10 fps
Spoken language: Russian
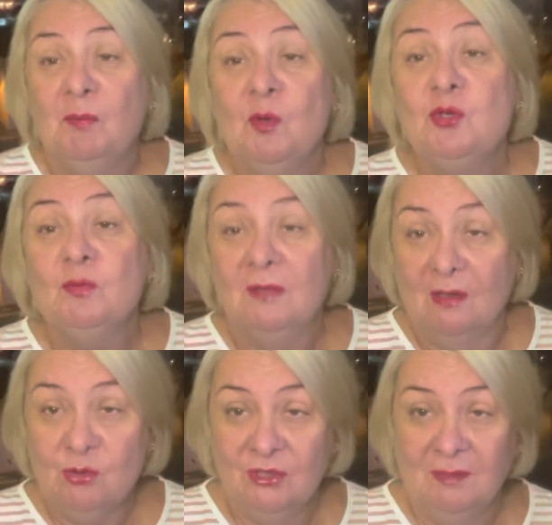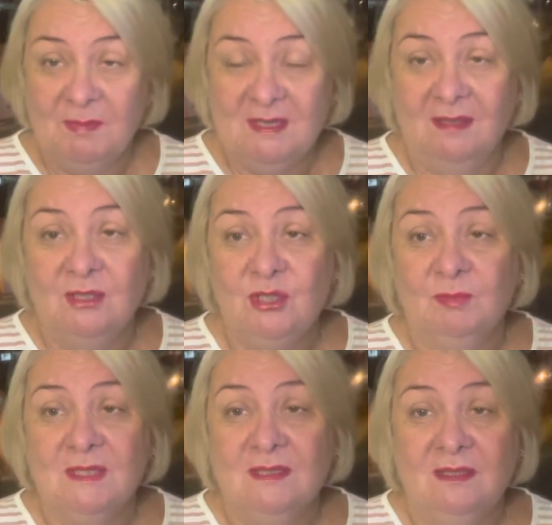Ну, в общем, короче, она постоянно
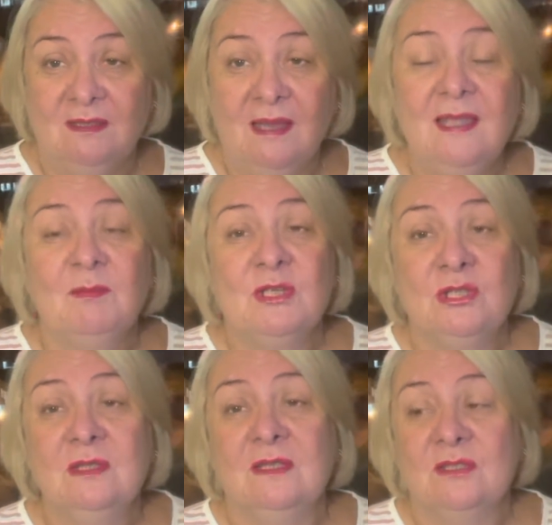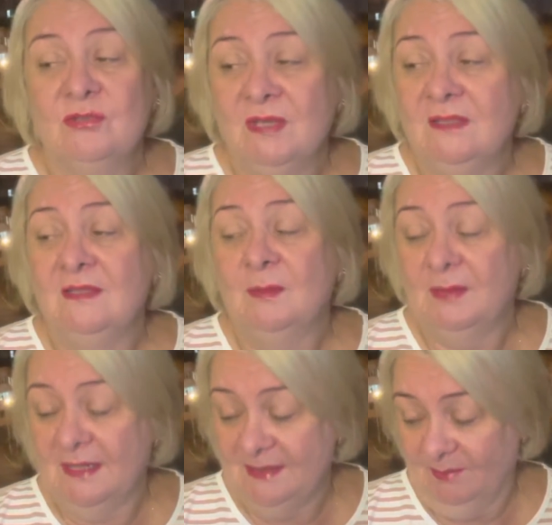чем-то занята, и машинка ей швейная
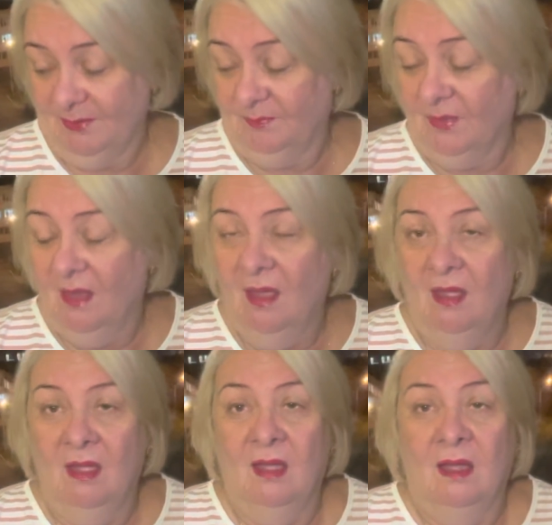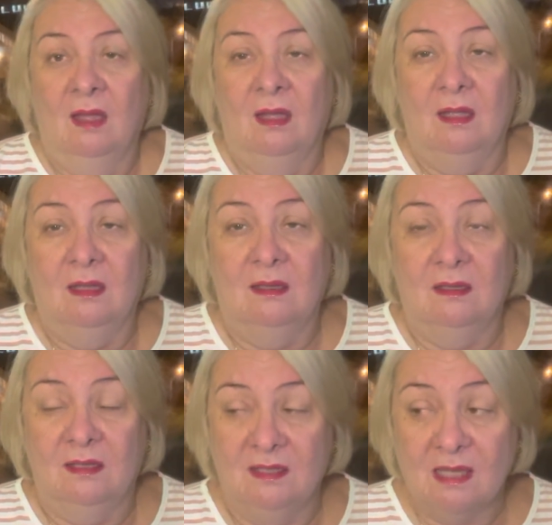необходима. Э,
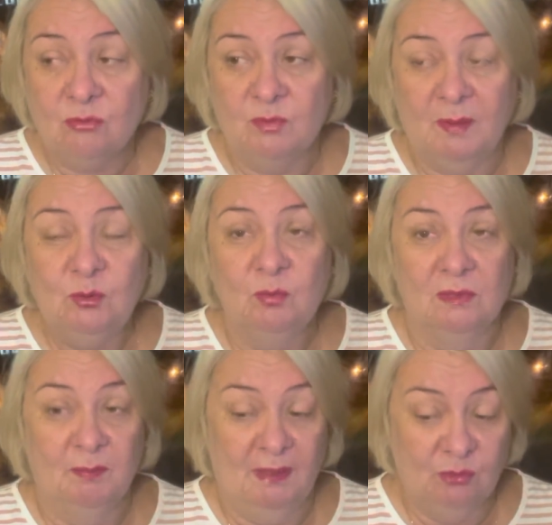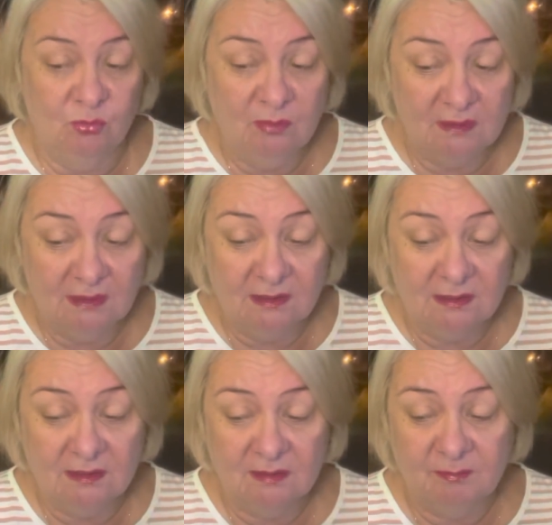я тут
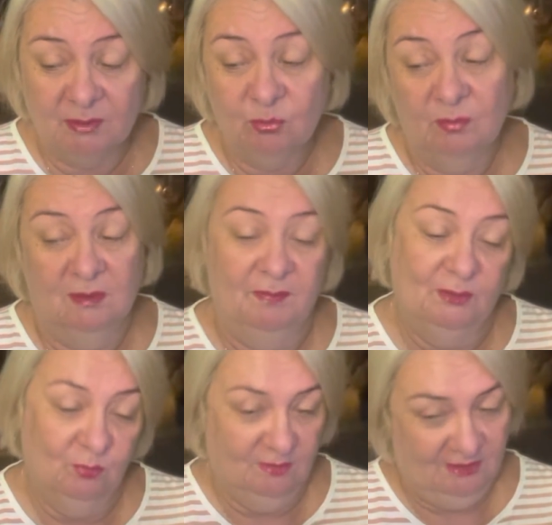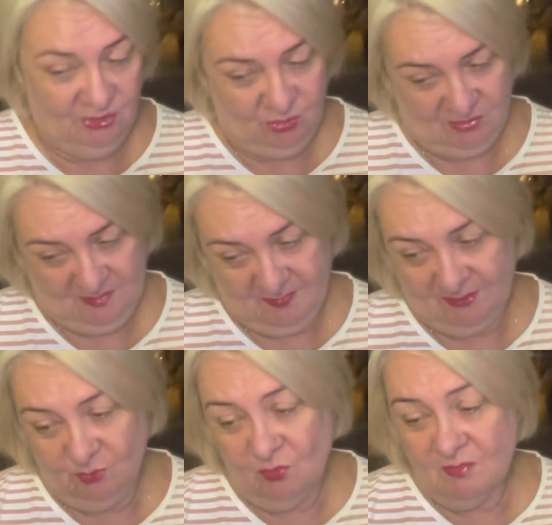подумала-подумала, подумала-подумала, еще раз
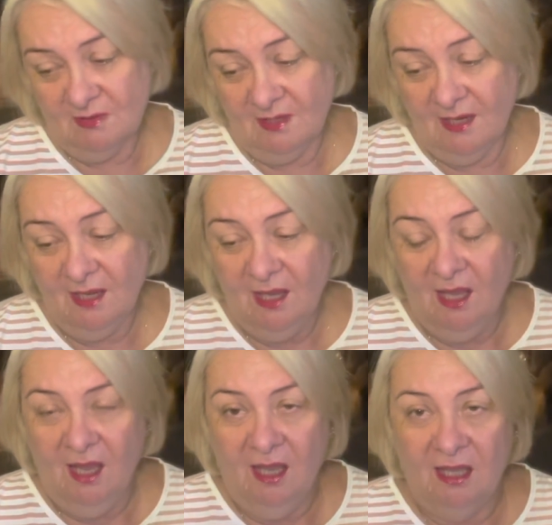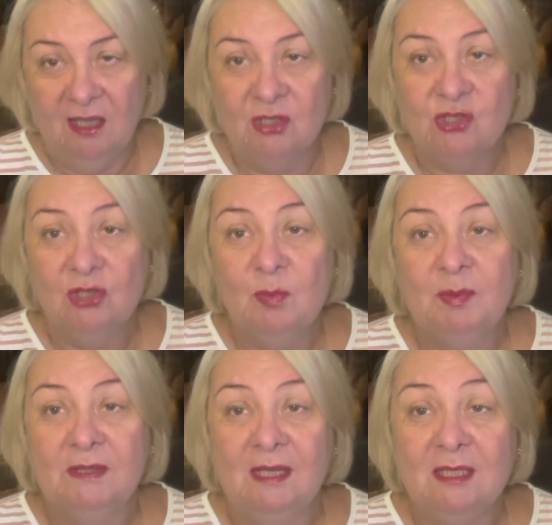подумала, и решила
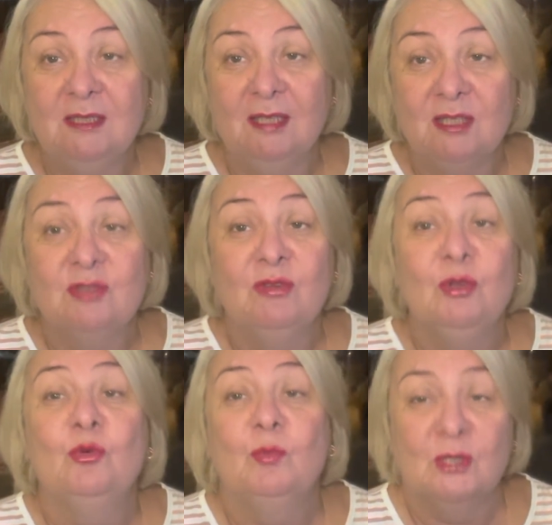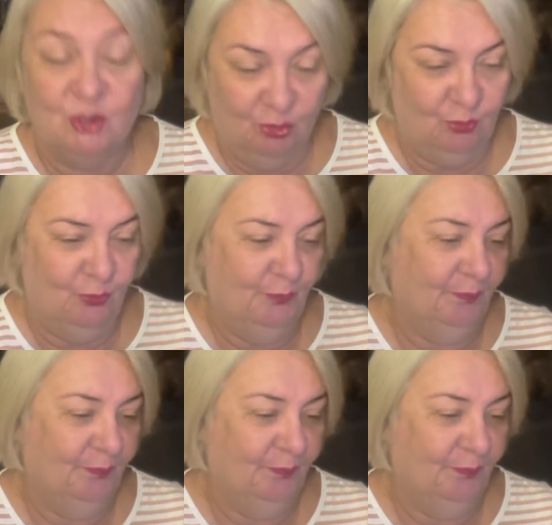подарить ей швейную машинку.